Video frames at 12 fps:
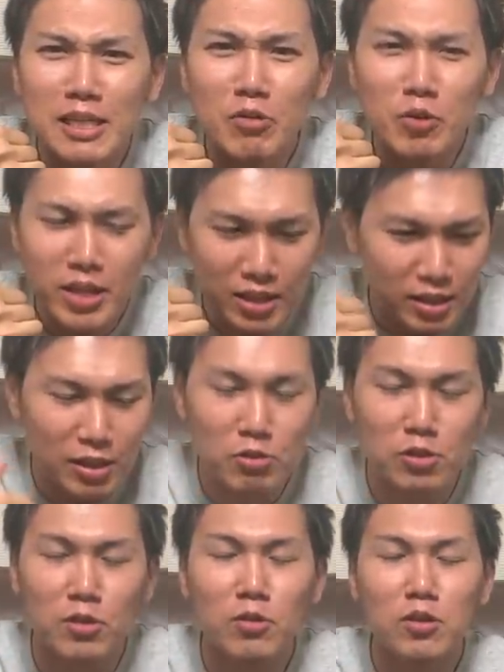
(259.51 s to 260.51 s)
たのでってい
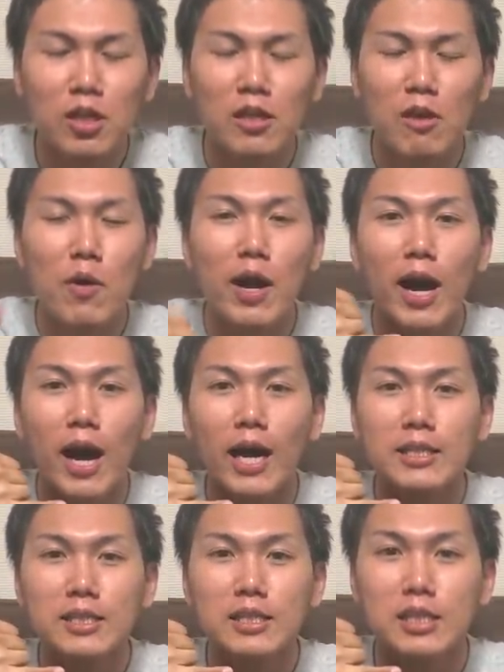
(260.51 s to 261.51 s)
う取った電話が
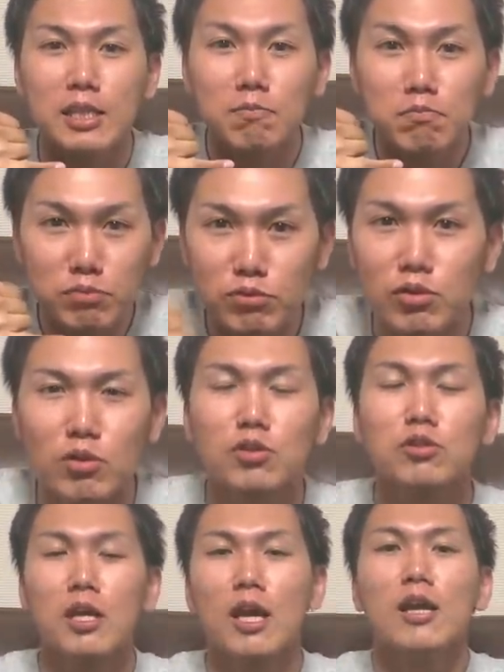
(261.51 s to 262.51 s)
8時1分と
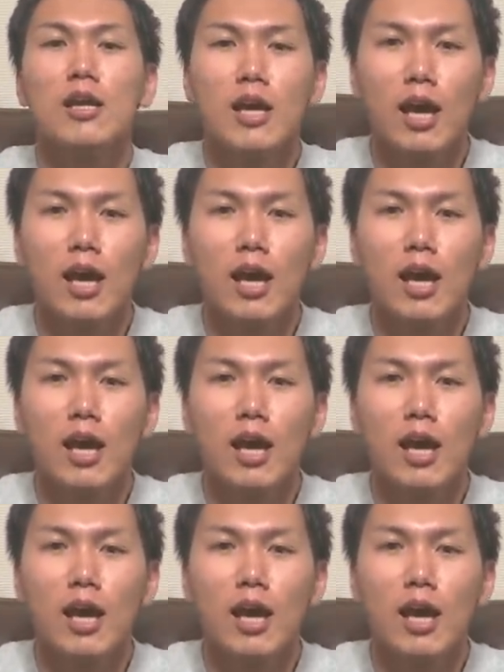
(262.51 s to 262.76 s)
いうね、